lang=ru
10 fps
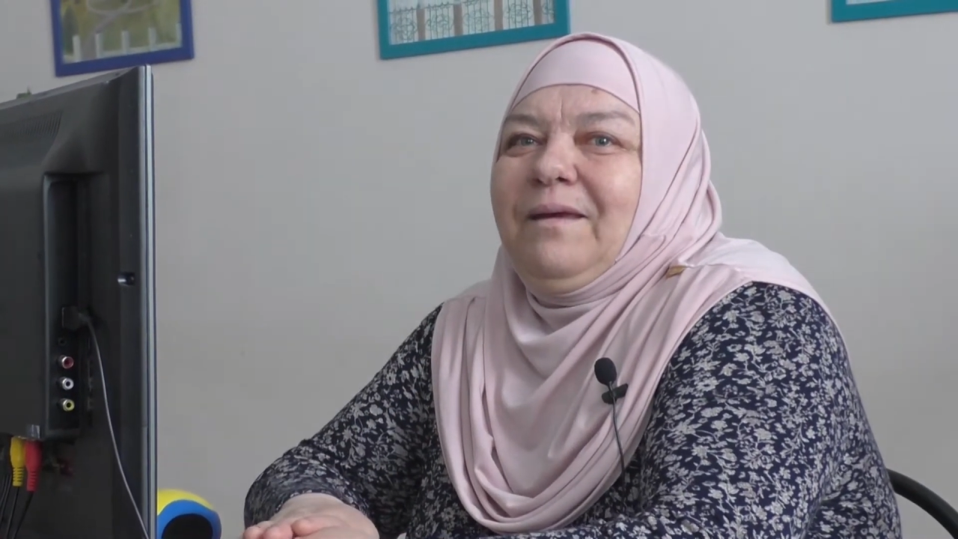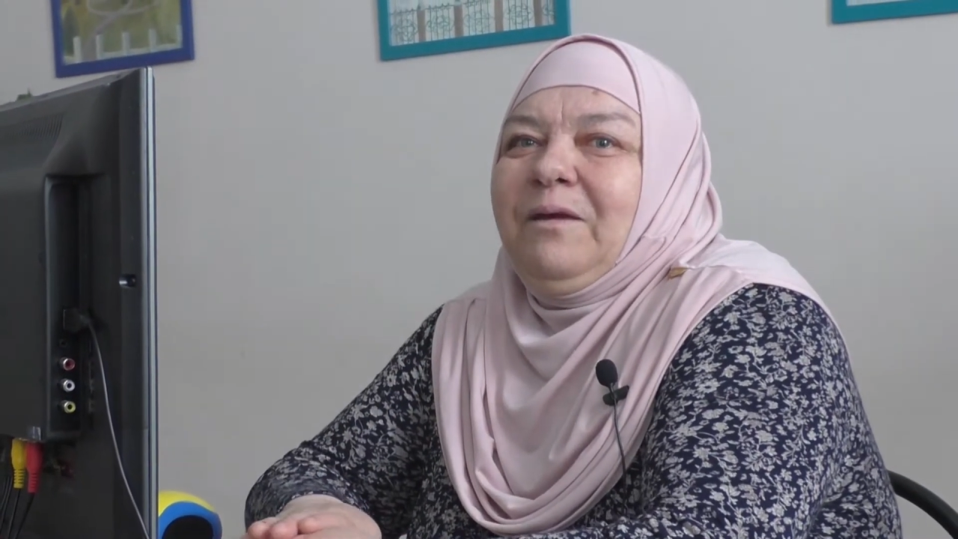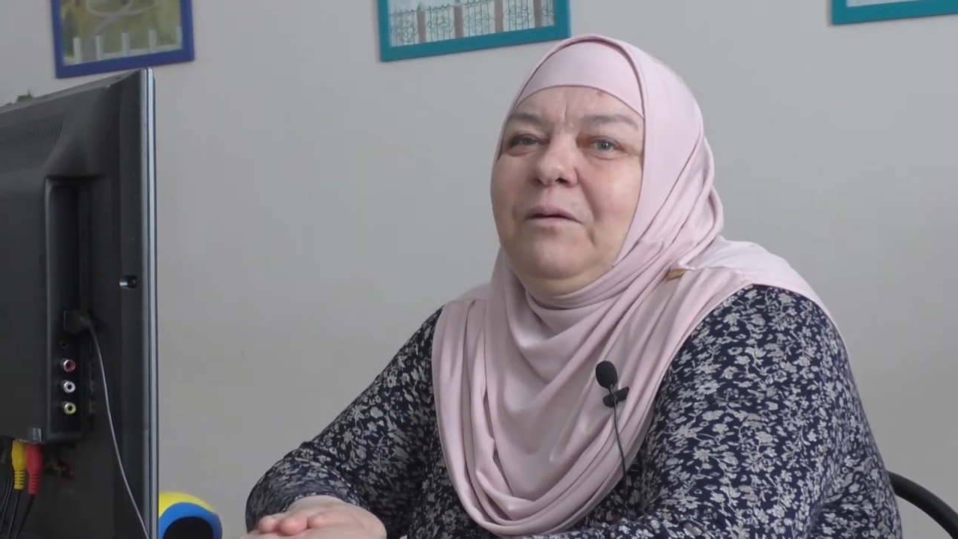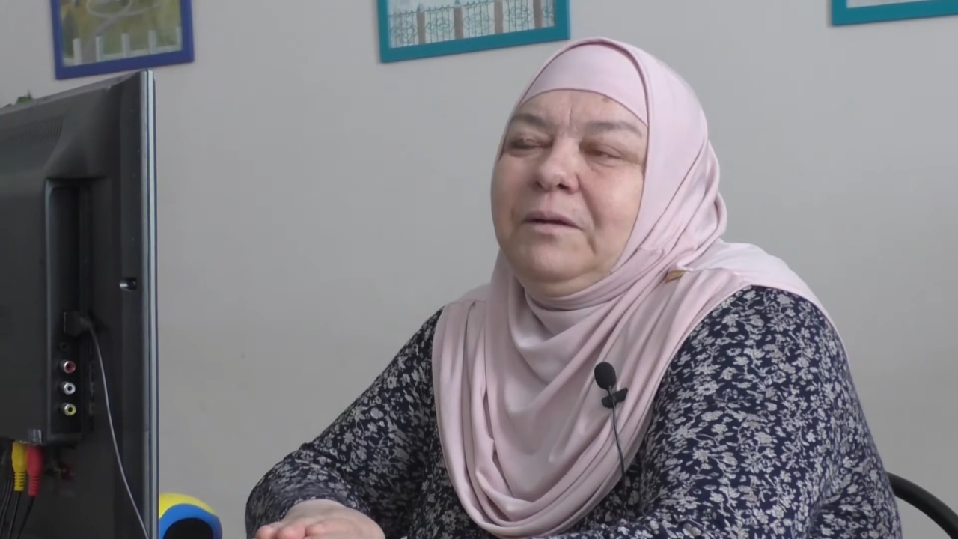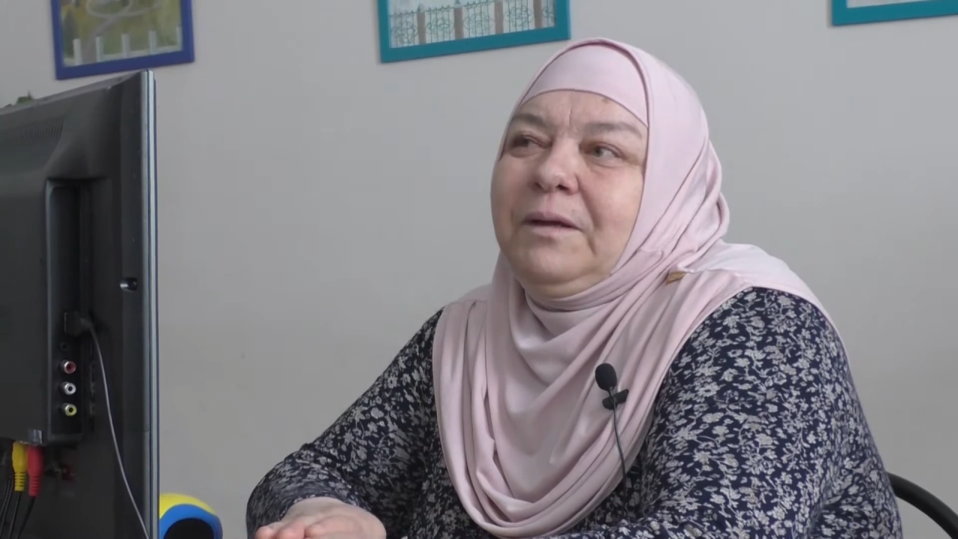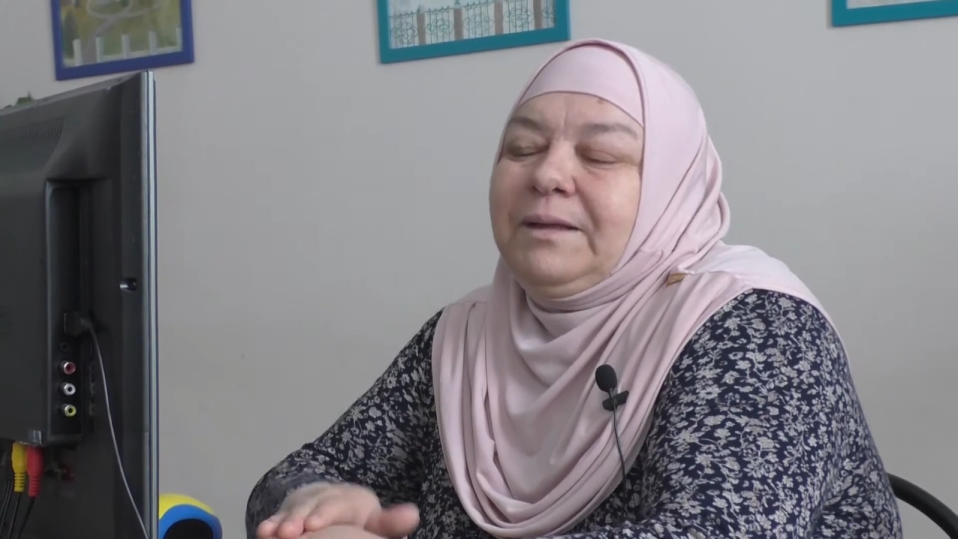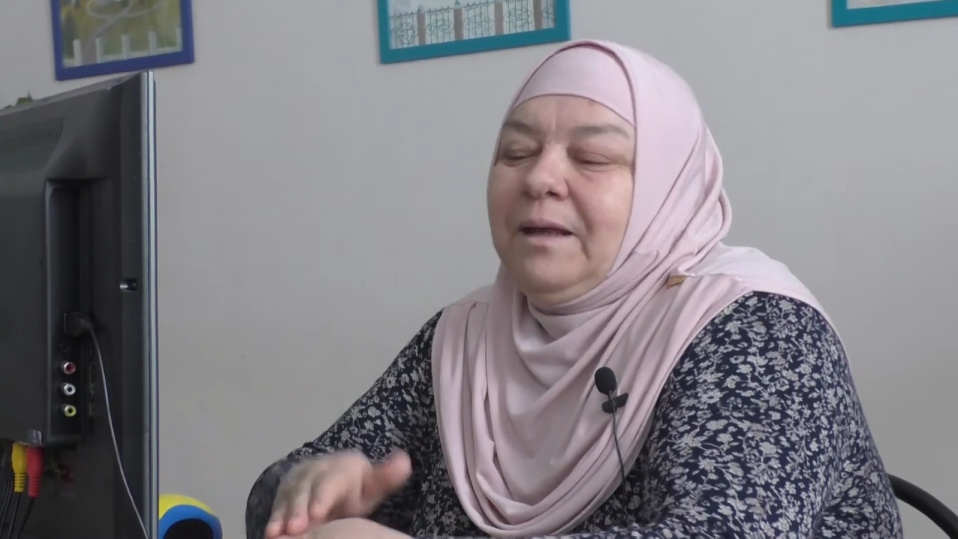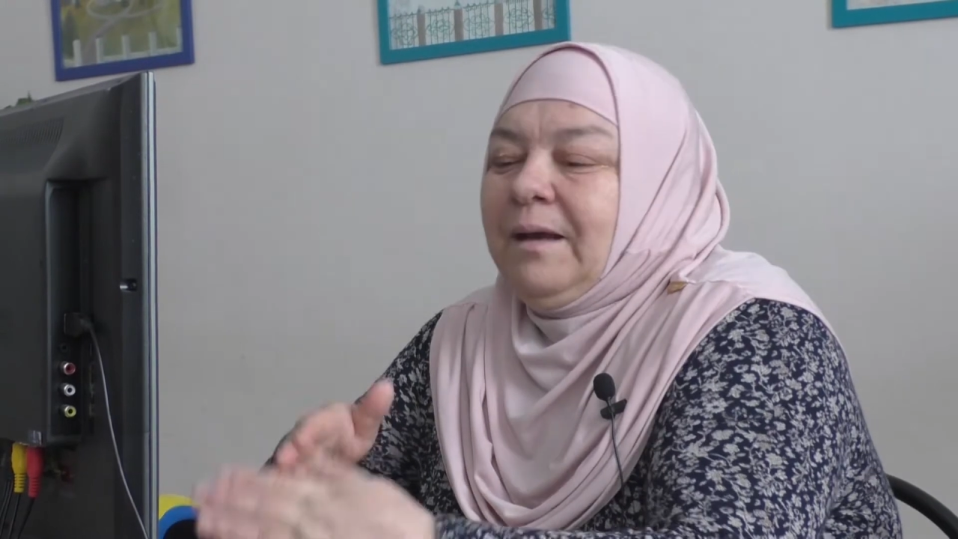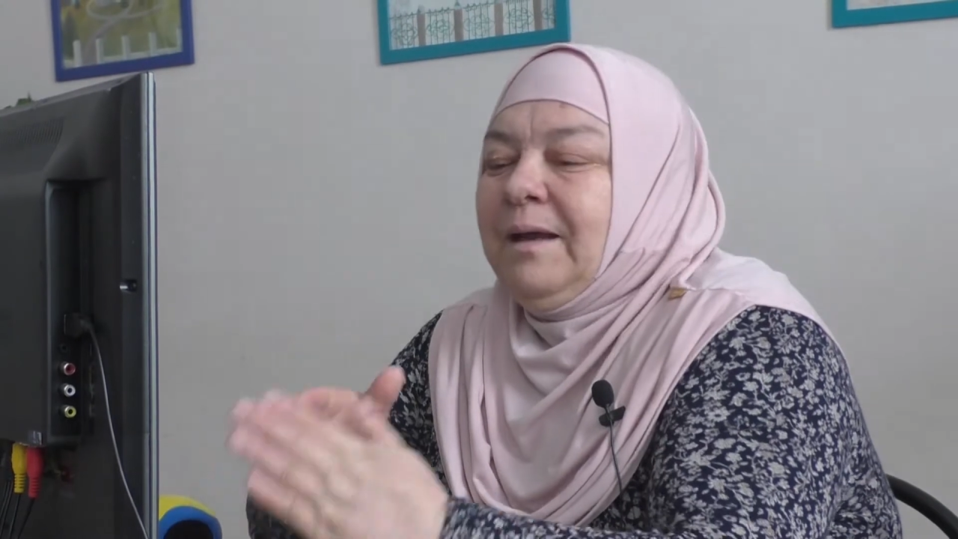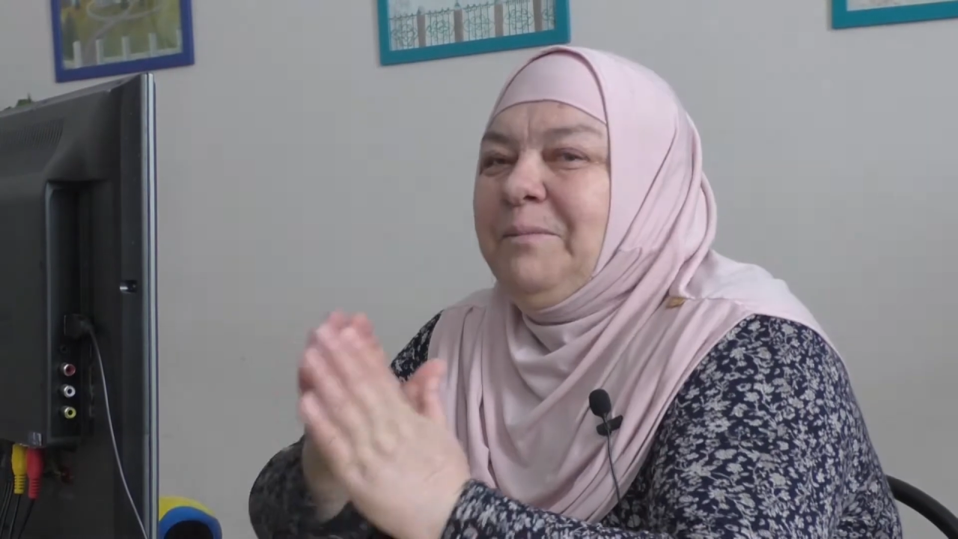И Аллах
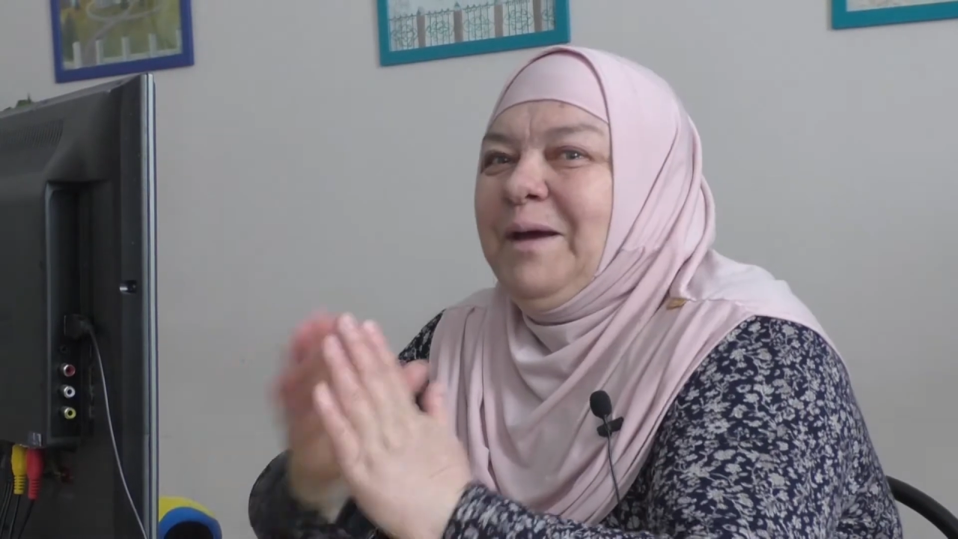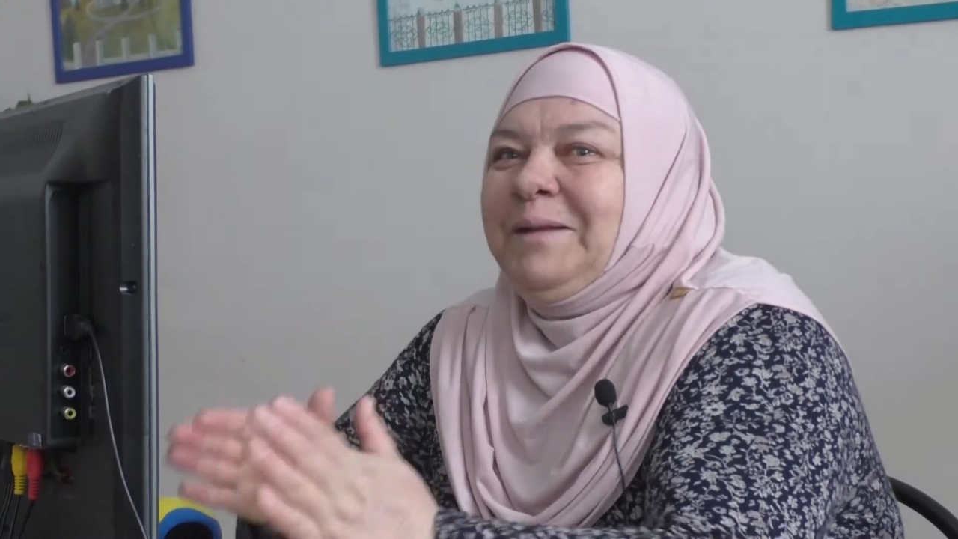Тагаля мне